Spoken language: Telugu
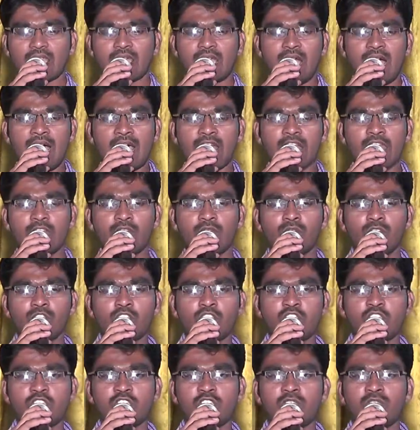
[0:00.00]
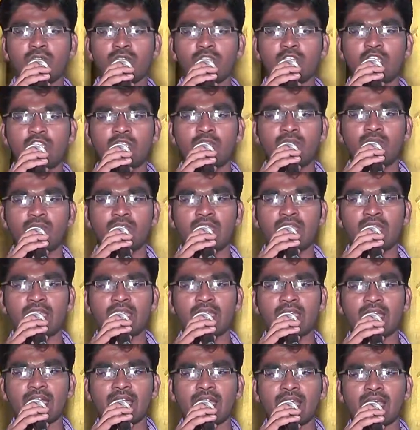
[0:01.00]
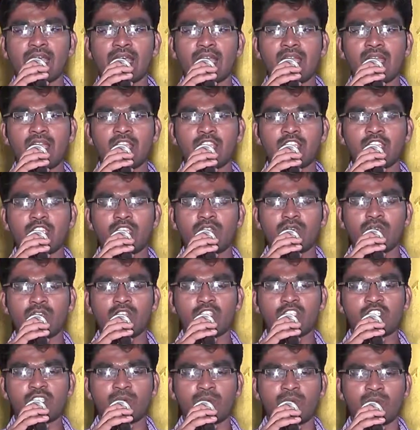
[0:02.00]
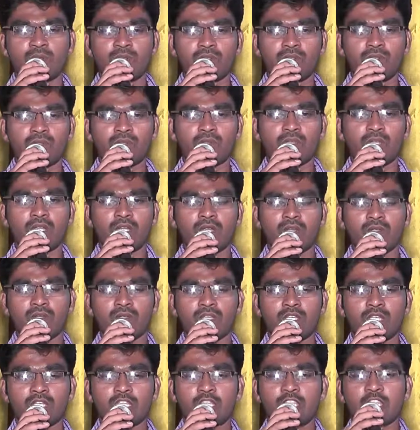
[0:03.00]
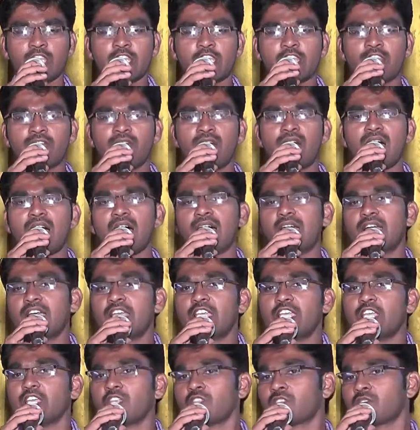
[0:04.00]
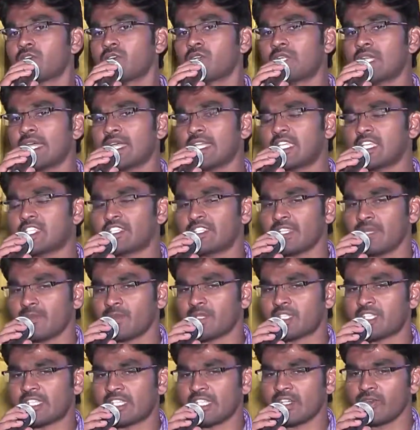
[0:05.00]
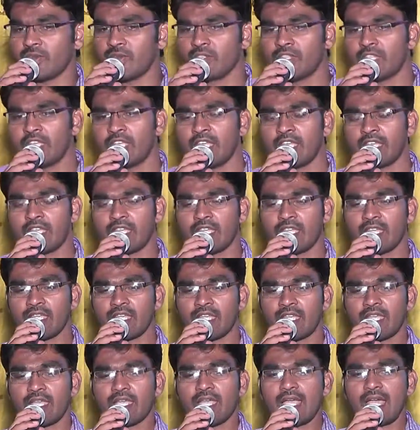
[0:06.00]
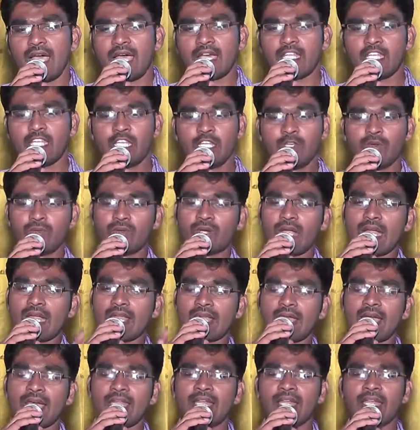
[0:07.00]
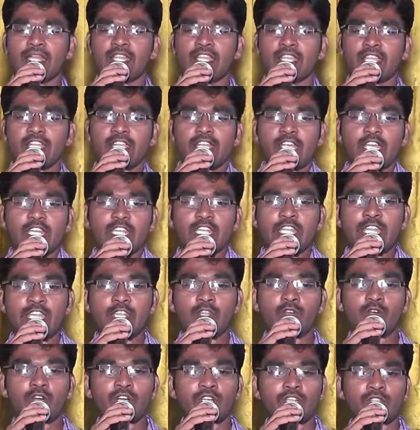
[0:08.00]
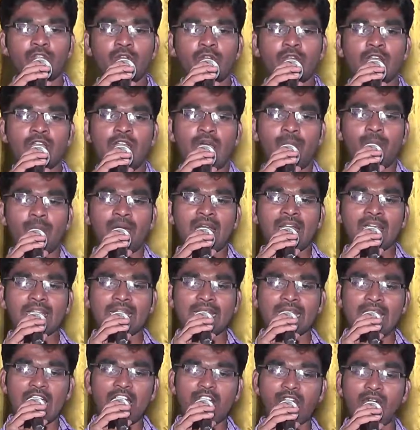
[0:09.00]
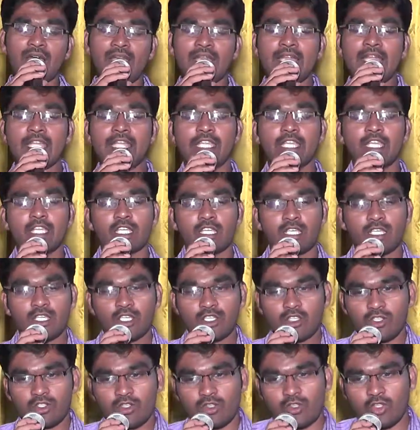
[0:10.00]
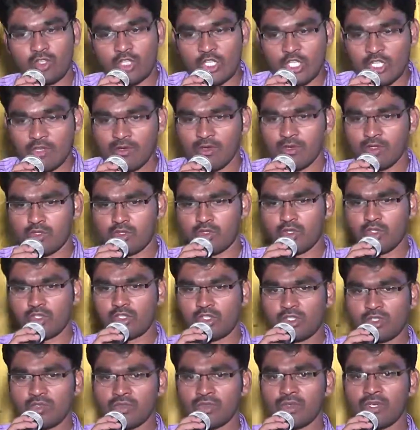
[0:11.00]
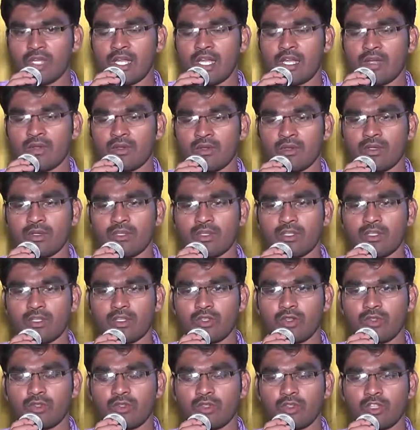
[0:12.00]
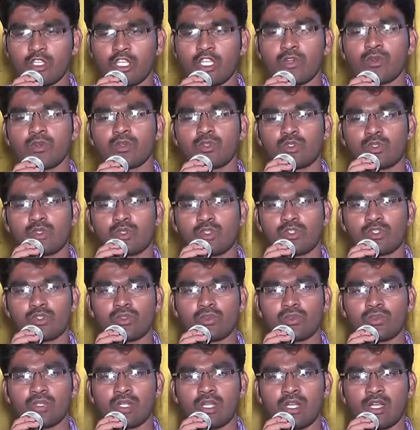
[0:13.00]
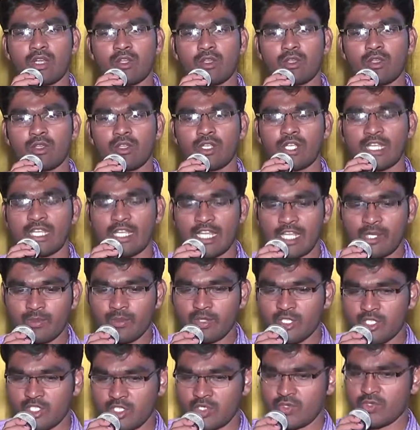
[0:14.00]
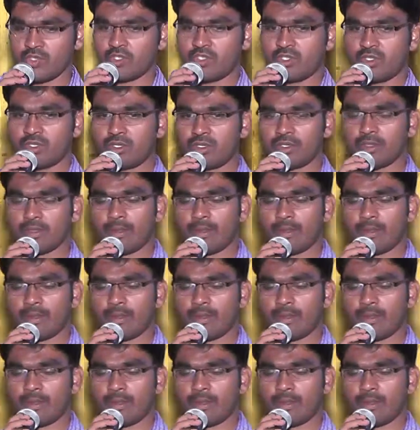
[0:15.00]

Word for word: దాని గురించి నువ్వు దేవుని దగ్గర అడగాలని దేవుడు ఇష్టపడుతూ ఉన్నాడు దేవా ఇదిగో నాకు ఈ సమస్య ఉంది అని నీవు అడగాలని నీ నోటి నుండి ఆ మాట రావాలని దేవుడు చూస్తూ ఉన్నాడు దేవుడు చూస్తూ ఉన్నాడు నీకు అనిపించవచ్చు